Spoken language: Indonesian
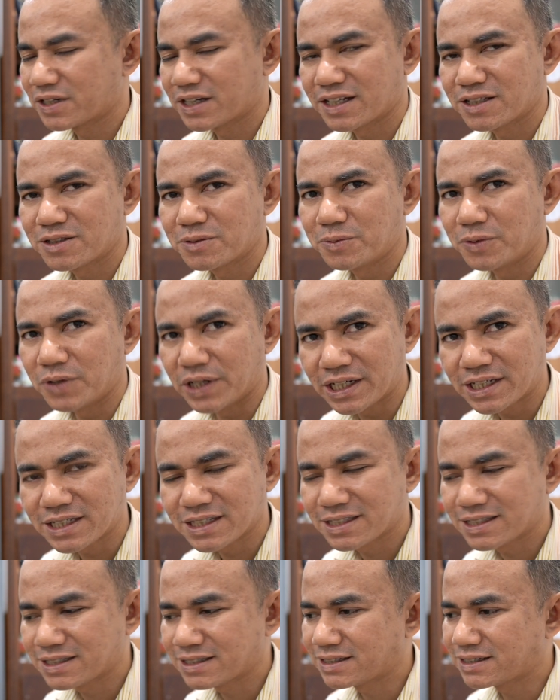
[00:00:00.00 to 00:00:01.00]
dengan sumbu
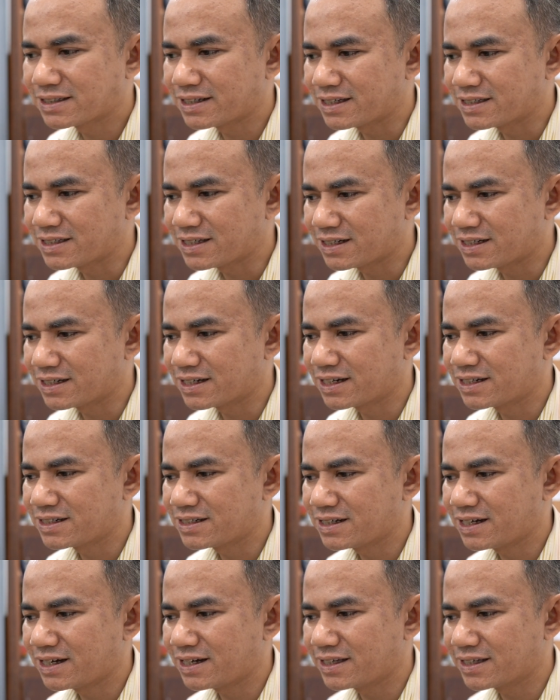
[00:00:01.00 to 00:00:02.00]
X dan jadikan
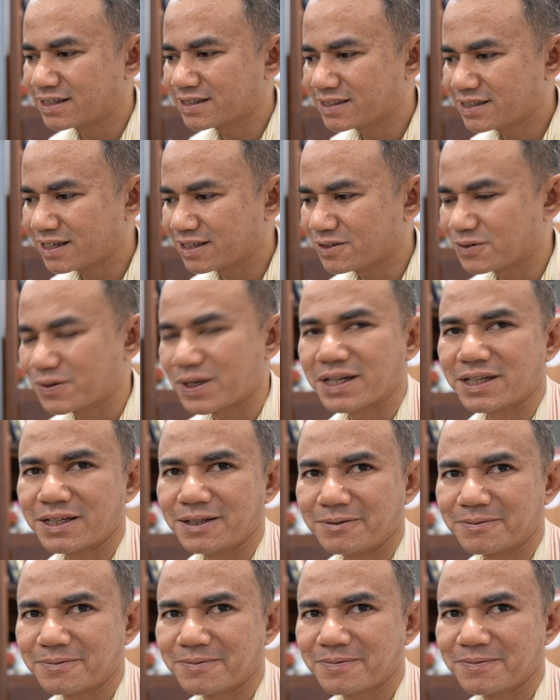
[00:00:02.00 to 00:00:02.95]
dia X1 lagi.